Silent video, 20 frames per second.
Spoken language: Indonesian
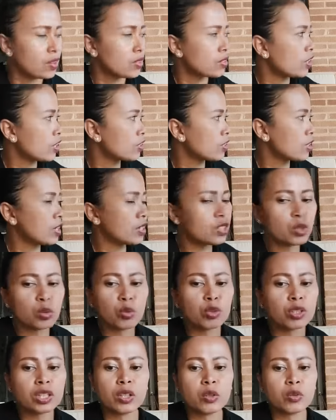dari tadi
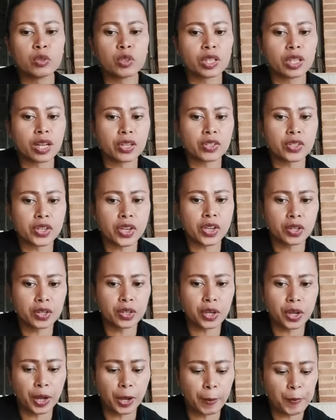ngikut-ngikutin aja yang
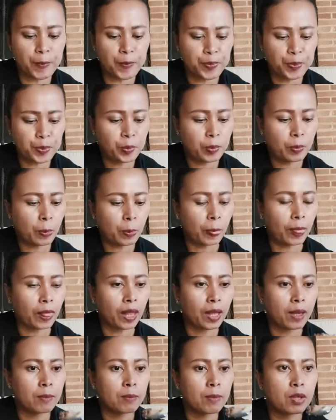gede
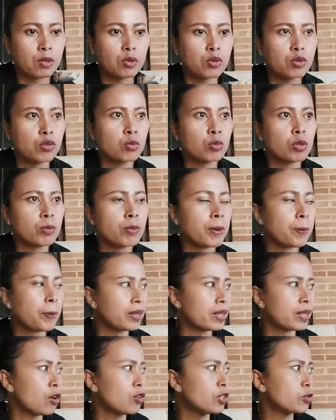baru umur berapa
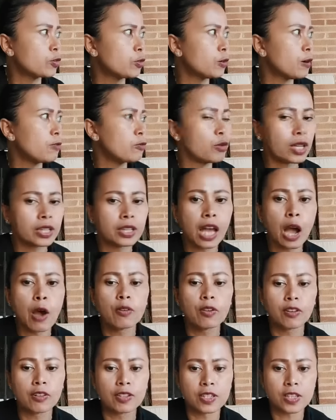tahun itu dua
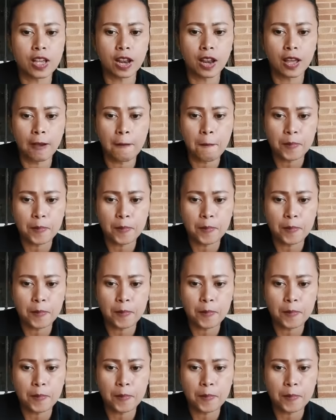tahun kalau nggak salah